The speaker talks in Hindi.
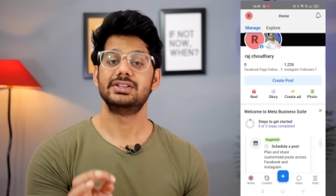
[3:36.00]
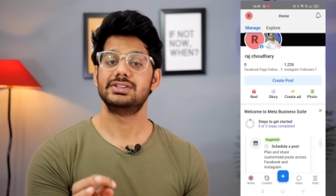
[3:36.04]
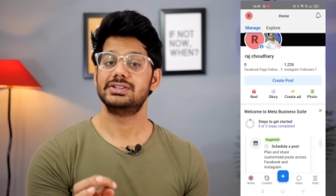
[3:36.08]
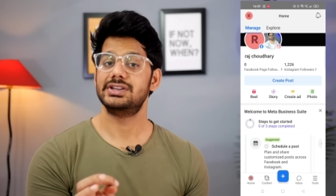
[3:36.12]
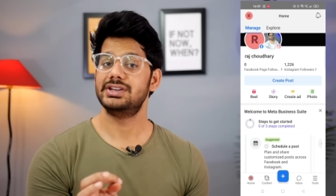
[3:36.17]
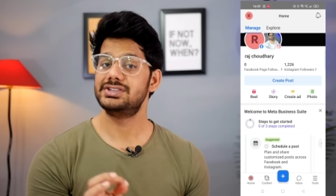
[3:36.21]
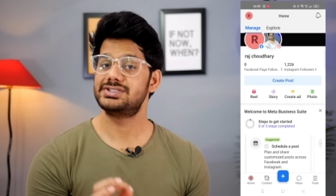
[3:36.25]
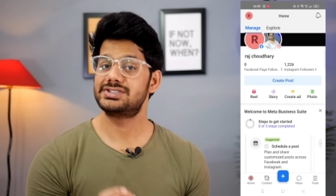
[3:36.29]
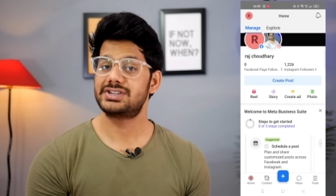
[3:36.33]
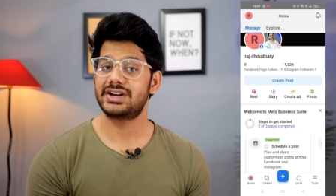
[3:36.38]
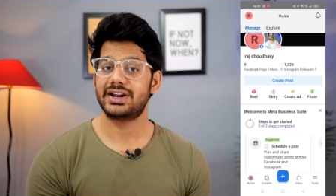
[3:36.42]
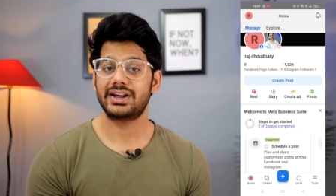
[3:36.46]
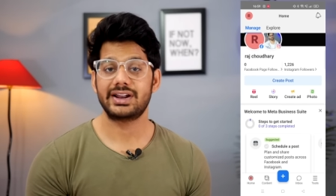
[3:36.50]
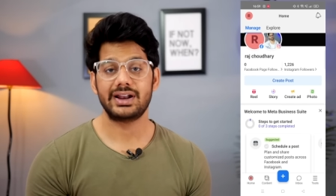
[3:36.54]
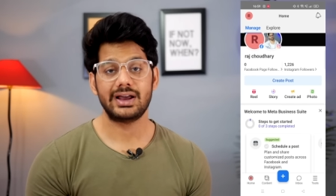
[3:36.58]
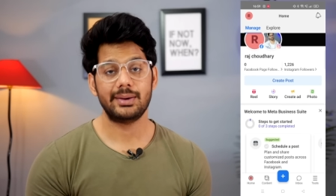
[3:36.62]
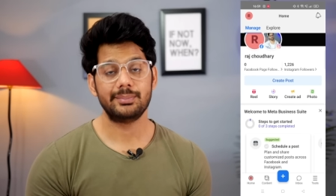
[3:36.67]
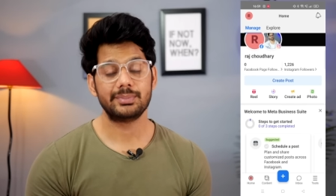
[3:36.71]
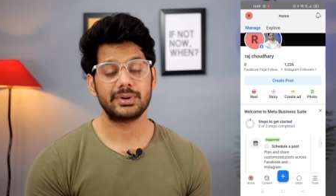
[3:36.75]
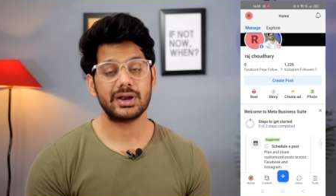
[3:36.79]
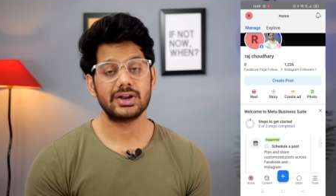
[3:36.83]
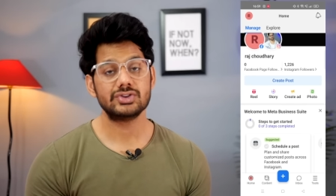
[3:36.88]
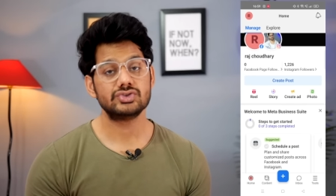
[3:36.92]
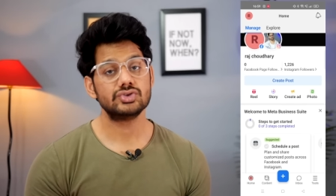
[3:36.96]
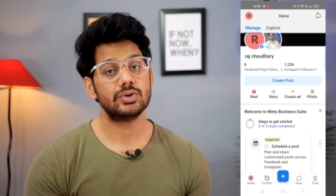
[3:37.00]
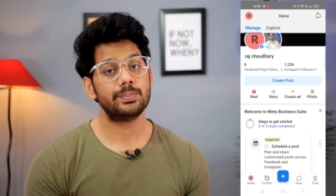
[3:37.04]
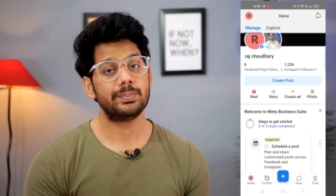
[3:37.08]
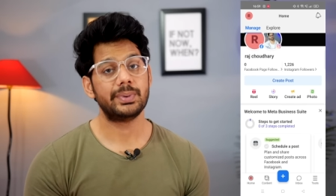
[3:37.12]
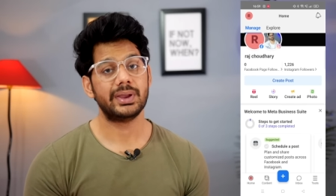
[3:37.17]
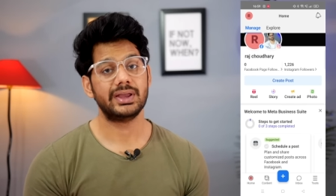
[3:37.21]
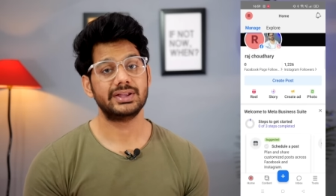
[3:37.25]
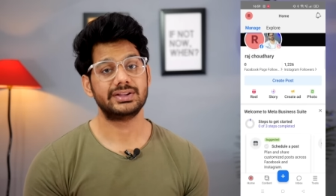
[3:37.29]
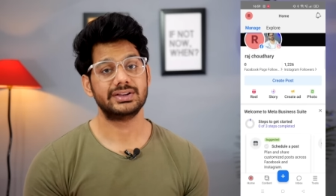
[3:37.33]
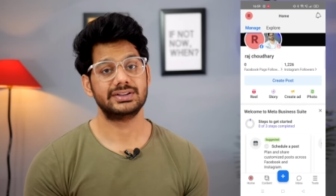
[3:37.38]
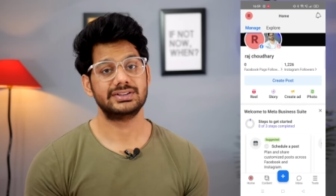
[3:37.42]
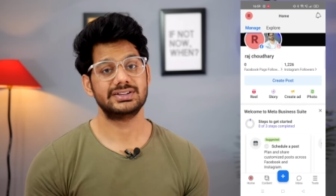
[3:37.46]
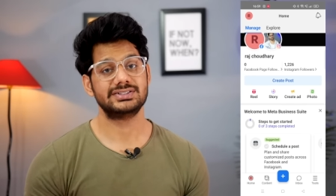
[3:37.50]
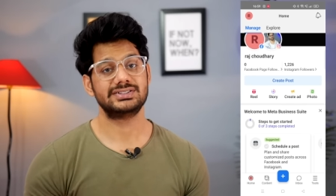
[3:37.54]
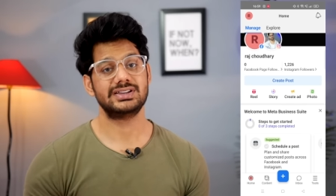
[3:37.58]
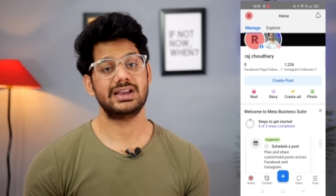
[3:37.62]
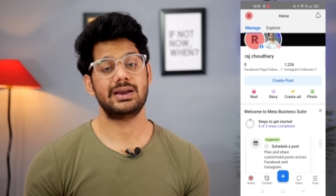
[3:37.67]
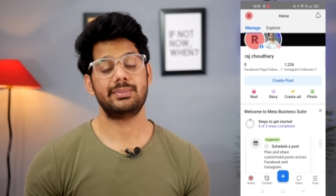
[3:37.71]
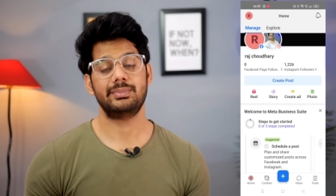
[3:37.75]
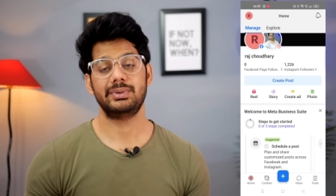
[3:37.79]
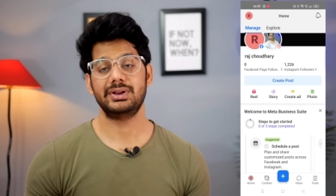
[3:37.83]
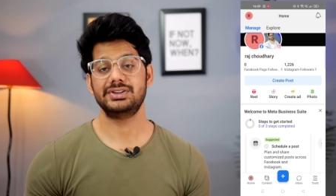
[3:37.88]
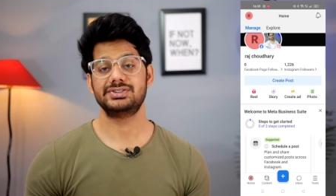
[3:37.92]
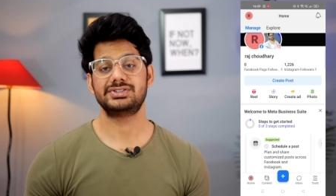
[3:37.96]
इंस्टाग्राम का जो पेज है जैसे
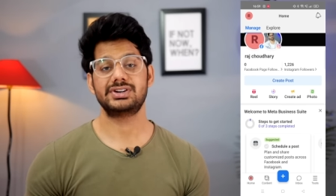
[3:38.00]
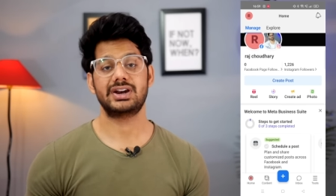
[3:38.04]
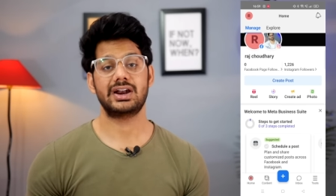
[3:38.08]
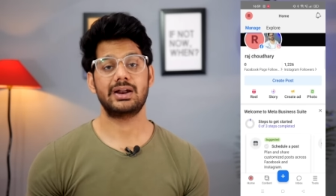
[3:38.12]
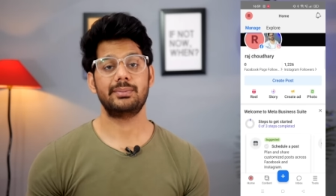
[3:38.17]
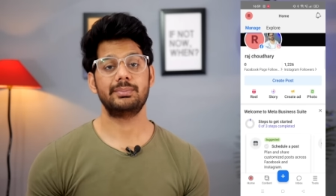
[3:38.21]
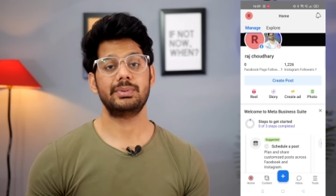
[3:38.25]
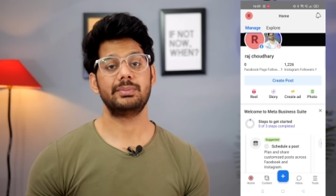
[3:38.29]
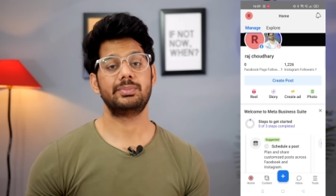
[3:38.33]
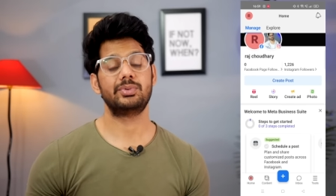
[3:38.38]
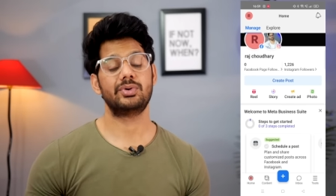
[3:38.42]
हमने इंस्टाग्राम पे